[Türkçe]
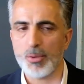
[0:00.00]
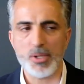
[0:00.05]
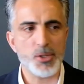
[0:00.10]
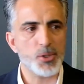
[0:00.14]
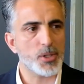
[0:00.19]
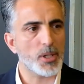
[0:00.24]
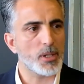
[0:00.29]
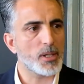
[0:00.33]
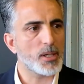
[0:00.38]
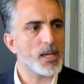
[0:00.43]

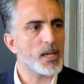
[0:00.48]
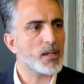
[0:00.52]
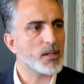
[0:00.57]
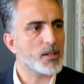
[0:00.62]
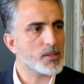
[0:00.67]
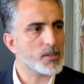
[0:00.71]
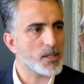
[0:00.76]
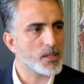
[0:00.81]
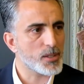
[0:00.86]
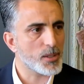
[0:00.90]
İnşallah en
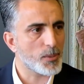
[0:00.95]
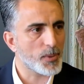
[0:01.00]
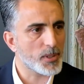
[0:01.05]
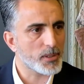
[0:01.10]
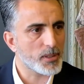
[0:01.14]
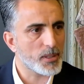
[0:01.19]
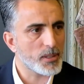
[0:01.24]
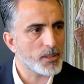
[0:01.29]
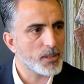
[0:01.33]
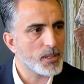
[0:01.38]
kısa
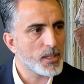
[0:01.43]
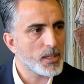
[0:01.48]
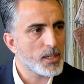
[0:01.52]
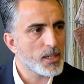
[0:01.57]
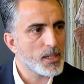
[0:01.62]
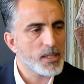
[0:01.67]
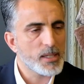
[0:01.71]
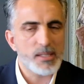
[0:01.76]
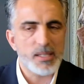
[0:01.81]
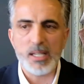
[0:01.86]
zamanda
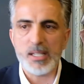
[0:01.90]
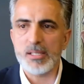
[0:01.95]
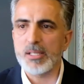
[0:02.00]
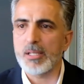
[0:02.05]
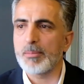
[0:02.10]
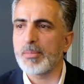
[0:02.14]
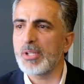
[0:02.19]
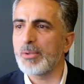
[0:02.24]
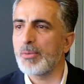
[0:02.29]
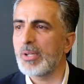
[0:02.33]

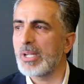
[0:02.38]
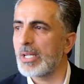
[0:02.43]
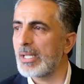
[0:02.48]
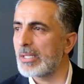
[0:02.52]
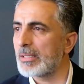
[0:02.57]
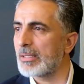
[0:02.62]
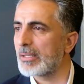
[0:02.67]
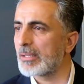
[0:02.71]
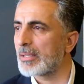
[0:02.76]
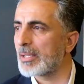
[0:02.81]
81
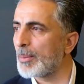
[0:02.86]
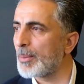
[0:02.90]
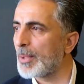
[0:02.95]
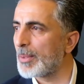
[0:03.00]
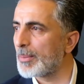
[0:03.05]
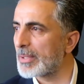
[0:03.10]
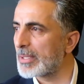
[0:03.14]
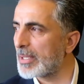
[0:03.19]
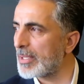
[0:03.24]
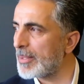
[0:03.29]
vilayetin
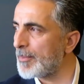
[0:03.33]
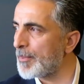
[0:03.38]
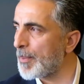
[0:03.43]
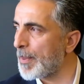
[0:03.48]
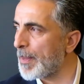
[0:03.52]
tamamında